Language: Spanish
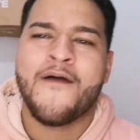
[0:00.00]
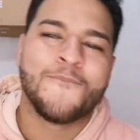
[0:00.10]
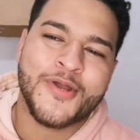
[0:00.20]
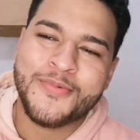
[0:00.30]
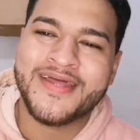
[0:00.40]

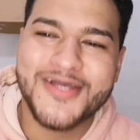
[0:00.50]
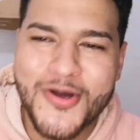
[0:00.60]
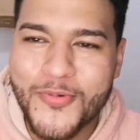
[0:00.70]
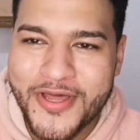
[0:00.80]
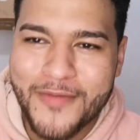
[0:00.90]
Bueno, mi gente,
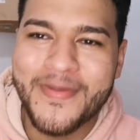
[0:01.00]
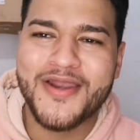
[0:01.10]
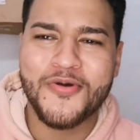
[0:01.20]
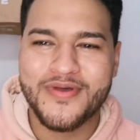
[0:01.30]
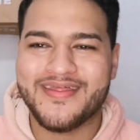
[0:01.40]
como pudieron ver en
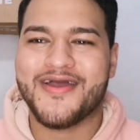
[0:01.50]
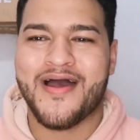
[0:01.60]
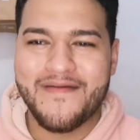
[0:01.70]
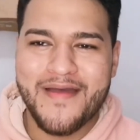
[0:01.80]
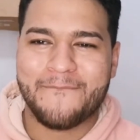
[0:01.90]
los videos,
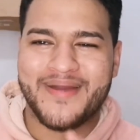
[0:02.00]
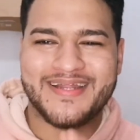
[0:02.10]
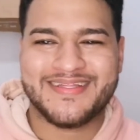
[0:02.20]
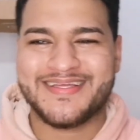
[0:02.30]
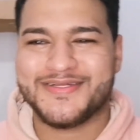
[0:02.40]
había
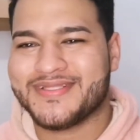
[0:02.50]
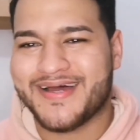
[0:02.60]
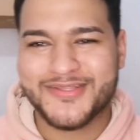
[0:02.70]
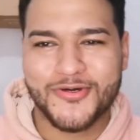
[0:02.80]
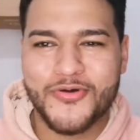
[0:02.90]
partes donde
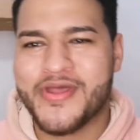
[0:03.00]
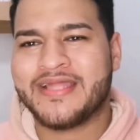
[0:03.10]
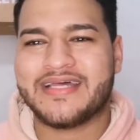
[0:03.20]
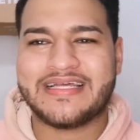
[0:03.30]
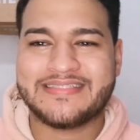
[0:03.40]
estaba todo bien
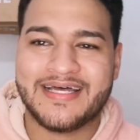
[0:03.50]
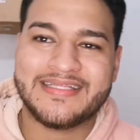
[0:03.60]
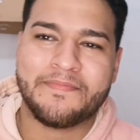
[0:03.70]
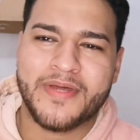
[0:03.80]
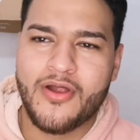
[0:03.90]

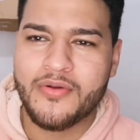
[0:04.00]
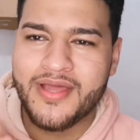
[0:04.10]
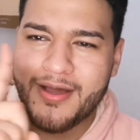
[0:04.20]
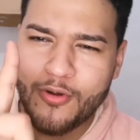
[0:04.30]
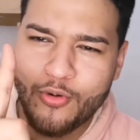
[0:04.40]
interesante, pero
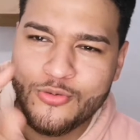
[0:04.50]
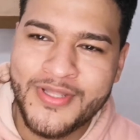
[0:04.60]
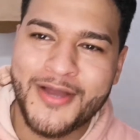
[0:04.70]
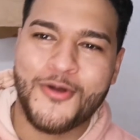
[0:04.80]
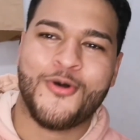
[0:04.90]
había
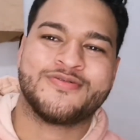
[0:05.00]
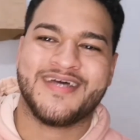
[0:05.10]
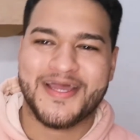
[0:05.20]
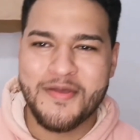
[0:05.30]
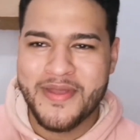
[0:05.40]
una cosa
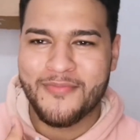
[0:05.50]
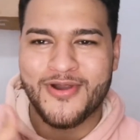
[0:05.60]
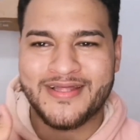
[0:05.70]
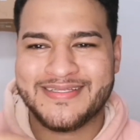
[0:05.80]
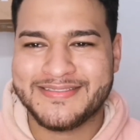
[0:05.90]
que a mí me llamó la
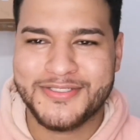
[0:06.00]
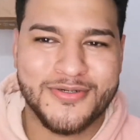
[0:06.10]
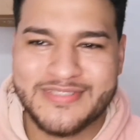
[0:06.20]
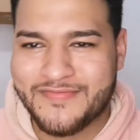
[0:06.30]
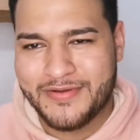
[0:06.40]
atención, o
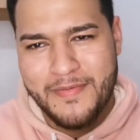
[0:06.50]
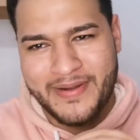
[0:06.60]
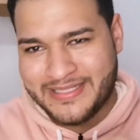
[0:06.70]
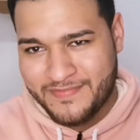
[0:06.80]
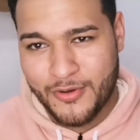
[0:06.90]
sea, fue mi
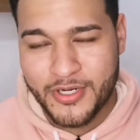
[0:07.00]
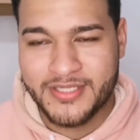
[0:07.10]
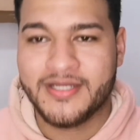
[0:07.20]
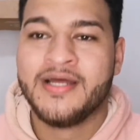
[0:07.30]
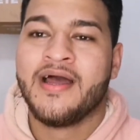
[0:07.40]
parte
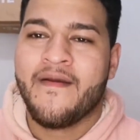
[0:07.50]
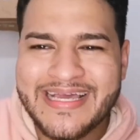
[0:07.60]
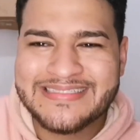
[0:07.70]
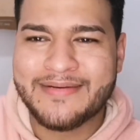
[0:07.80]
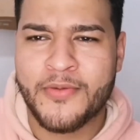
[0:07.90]
favorita. Es
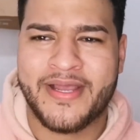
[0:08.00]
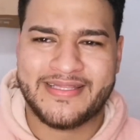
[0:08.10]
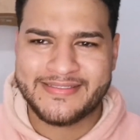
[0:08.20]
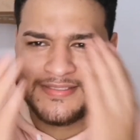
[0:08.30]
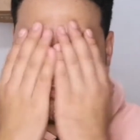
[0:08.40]
esa momia que está así.